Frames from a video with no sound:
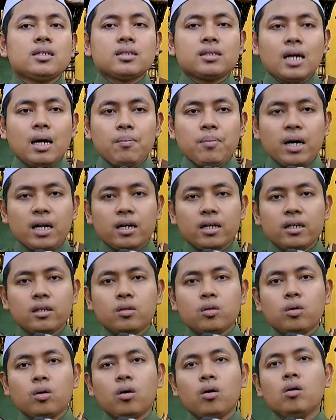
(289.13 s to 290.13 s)
Sabar
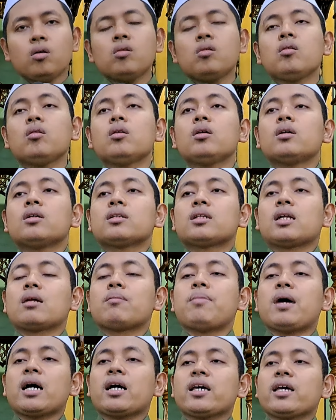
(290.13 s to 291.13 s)
itu
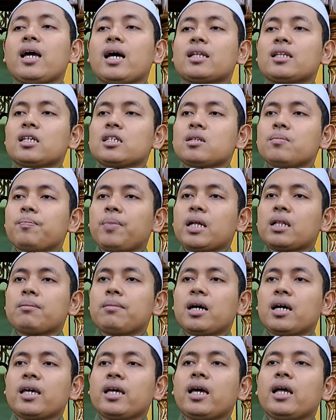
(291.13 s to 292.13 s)
terbagi atas empat
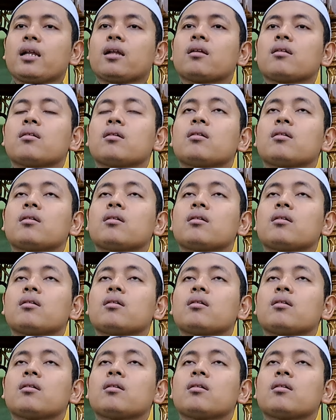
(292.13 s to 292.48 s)
bagian.